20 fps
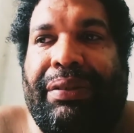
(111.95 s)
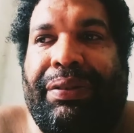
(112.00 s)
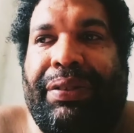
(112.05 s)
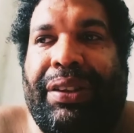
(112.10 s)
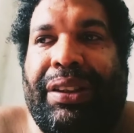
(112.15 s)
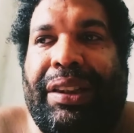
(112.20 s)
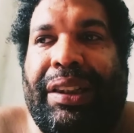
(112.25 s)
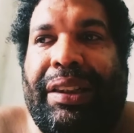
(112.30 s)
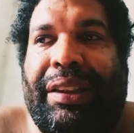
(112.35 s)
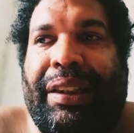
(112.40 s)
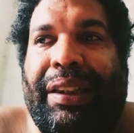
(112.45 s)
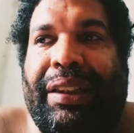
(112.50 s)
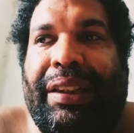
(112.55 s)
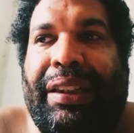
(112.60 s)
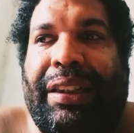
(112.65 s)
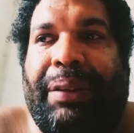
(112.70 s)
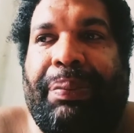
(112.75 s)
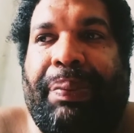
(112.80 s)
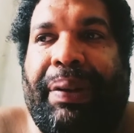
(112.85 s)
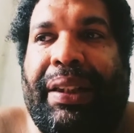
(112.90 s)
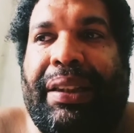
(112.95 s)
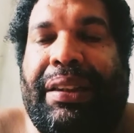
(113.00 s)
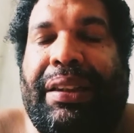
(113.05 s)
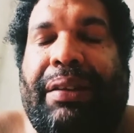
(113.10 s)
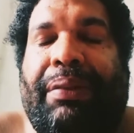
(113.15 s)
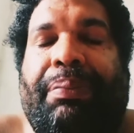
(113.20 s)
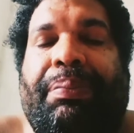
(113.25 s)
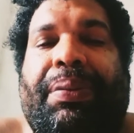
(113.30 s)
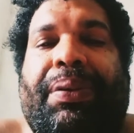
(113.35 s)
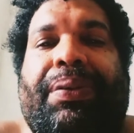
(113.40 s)
você tem que
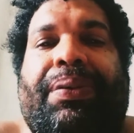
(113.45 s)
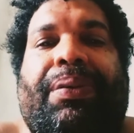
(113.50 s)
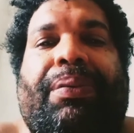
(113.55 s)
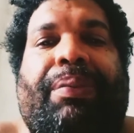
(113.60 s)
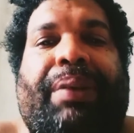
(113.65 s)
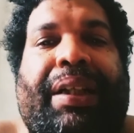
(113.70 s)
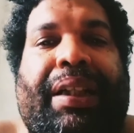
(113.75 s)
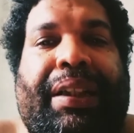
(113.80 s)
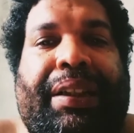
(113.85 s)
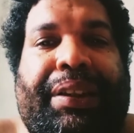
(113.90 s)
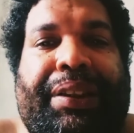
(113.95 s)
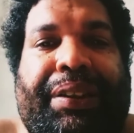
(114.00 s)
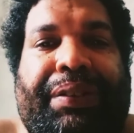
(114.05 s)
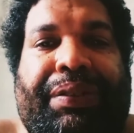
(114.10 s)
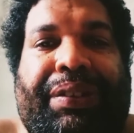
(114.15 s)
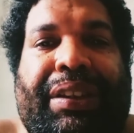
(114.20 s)
expressar um pouco mais.